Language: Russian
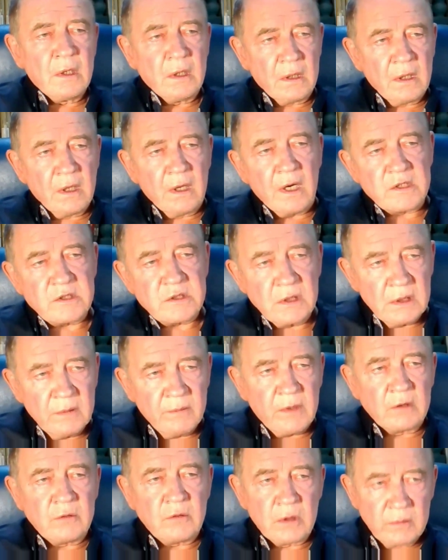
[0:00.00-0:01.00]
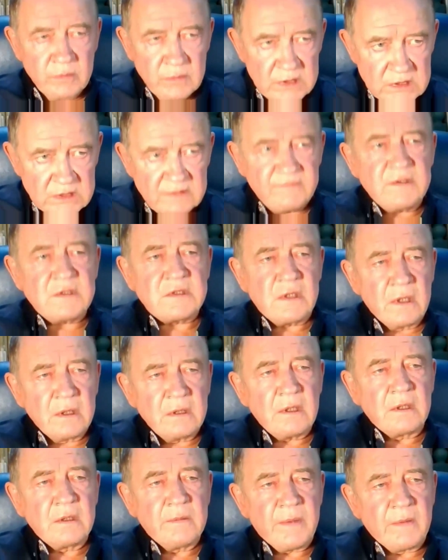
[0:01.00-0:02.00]
гражданам, которым действительно
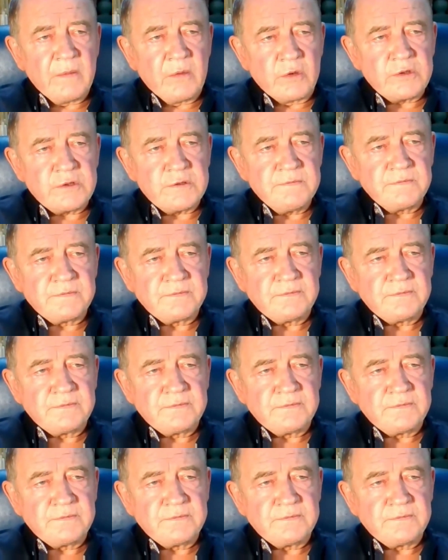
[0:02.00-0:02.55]
надо помочь.